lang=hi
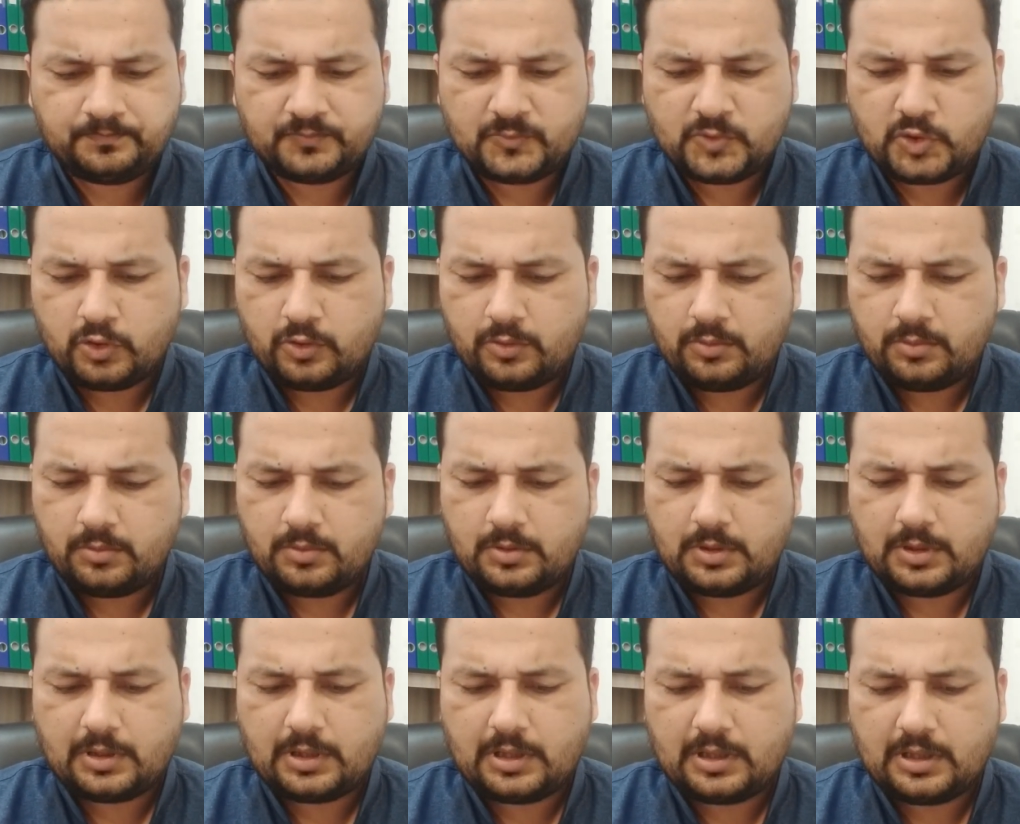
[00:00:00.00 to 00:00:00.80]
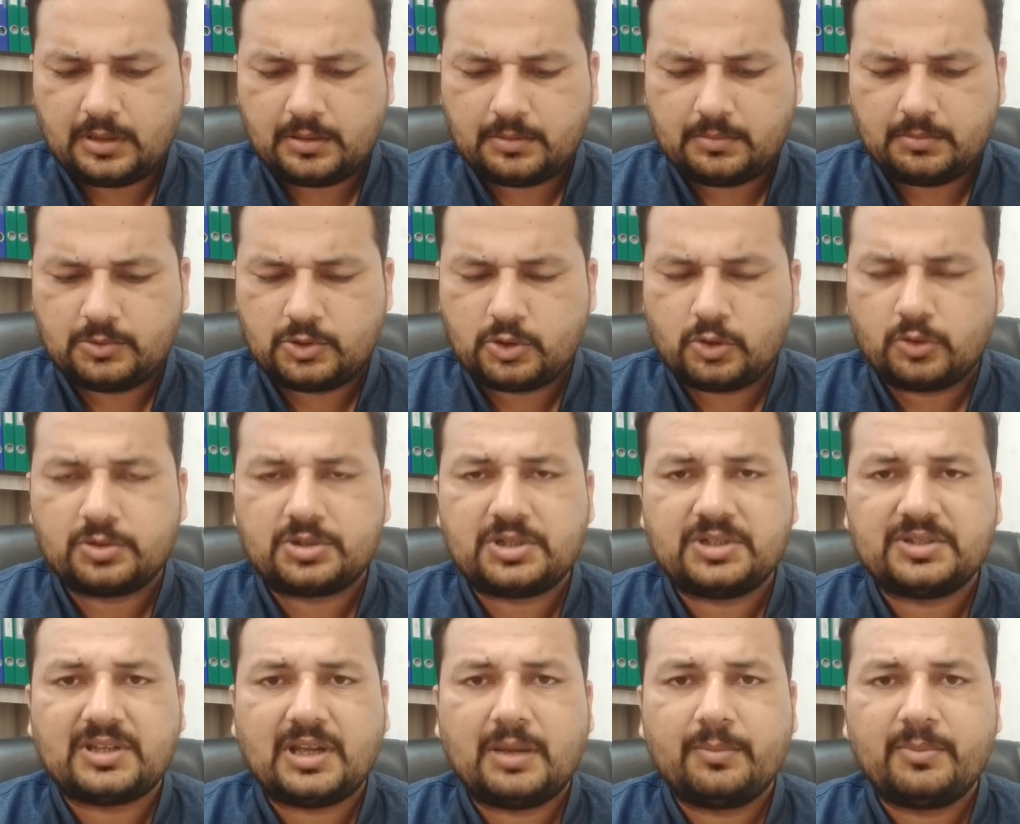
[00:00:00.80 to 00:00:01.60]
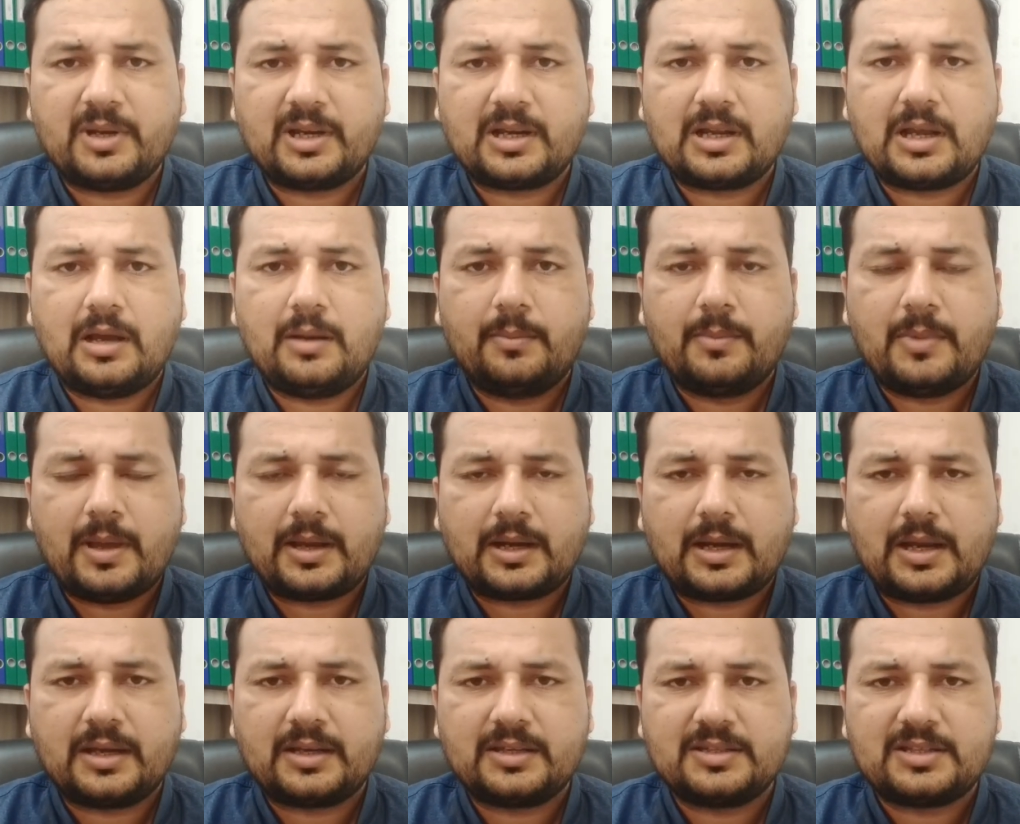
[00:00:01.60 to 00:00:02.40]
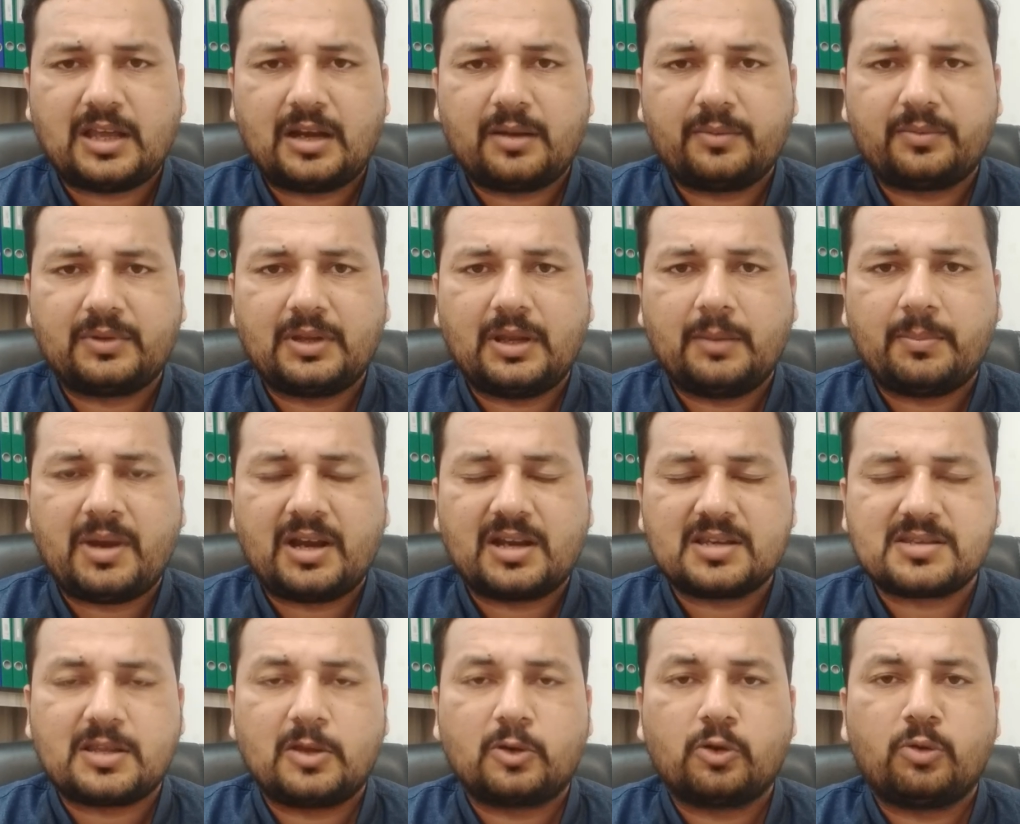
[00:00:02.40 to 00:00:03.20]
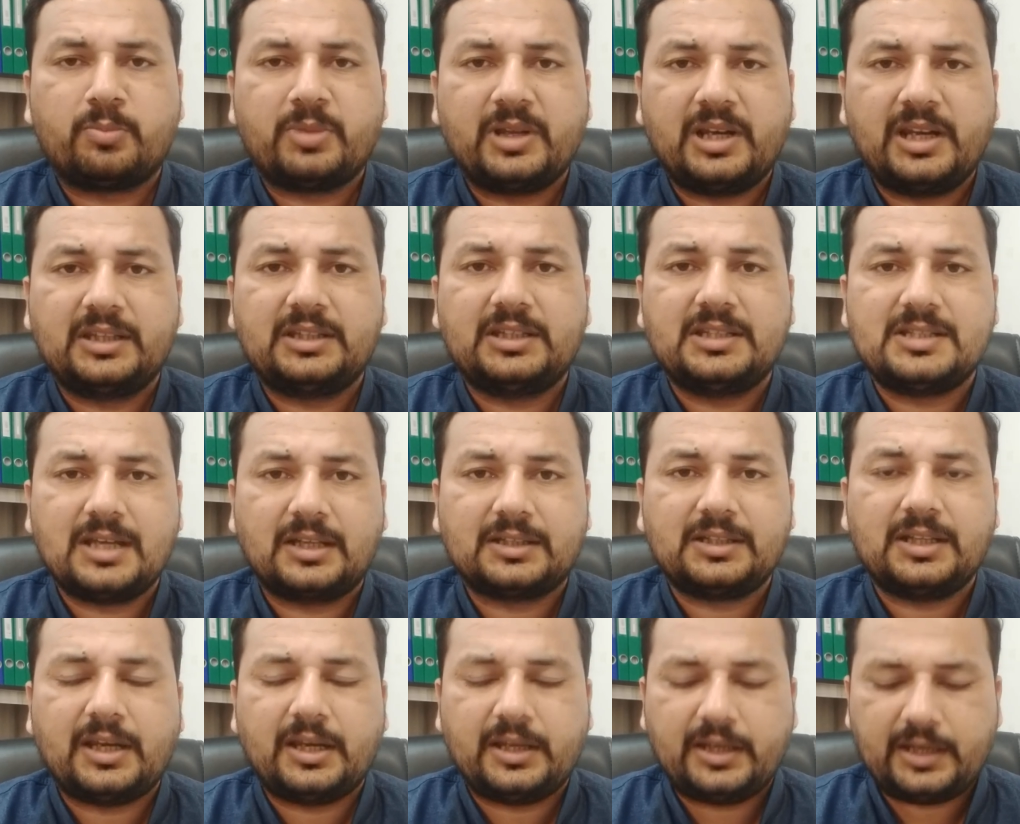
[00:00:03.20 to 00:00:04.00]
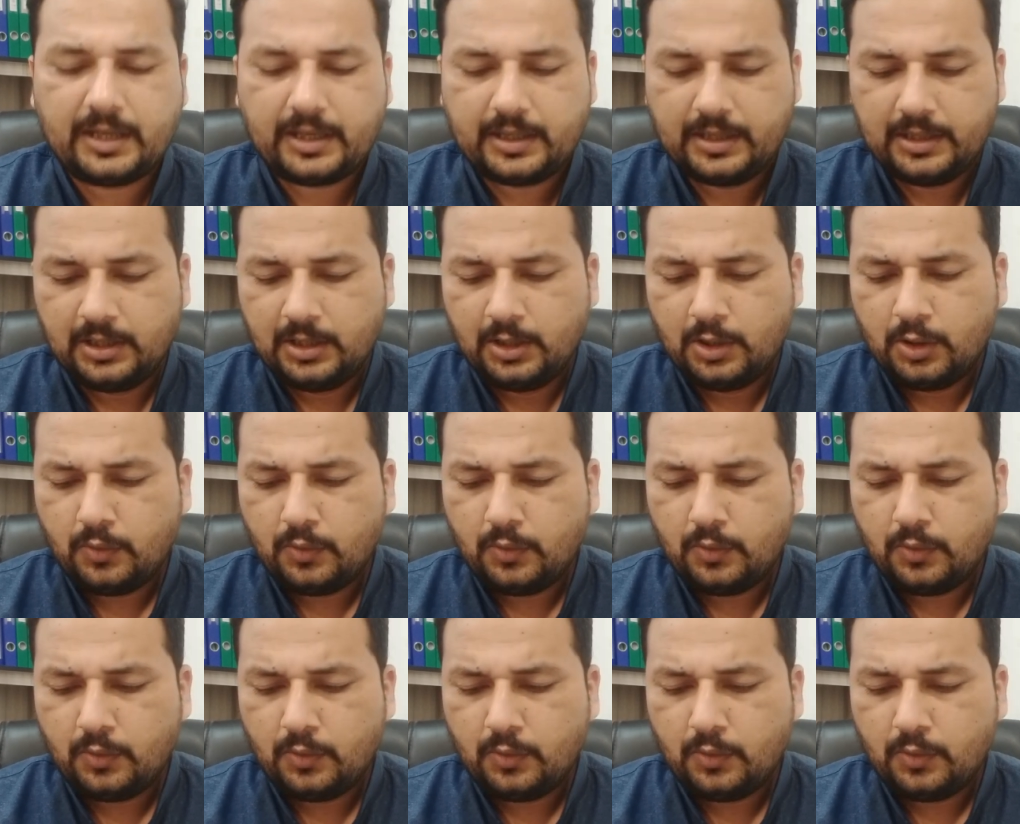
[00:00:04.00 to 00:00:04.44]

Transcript: जो जो चीज़ें अमेरिका अमेरिका की जानब से पाकिस्तान को पहले दी जाती रही हैं